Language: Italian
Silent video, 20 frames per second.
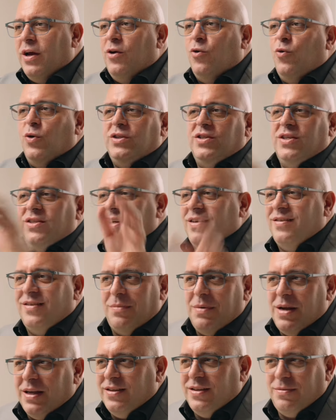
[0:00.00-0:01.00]
in questi
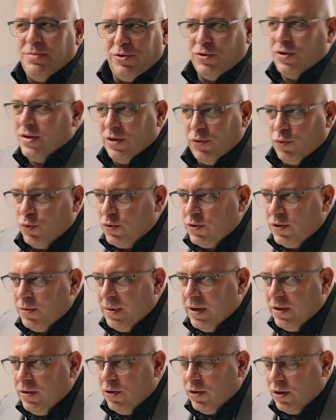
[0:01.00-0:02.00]
7.000 ti speso anche il tuo
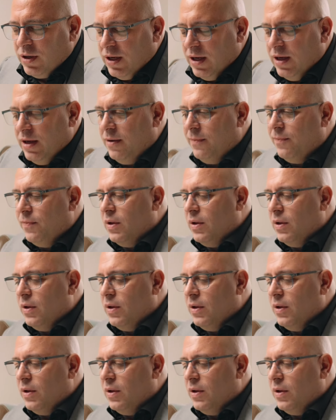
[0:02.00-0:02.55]
stipendio, ok?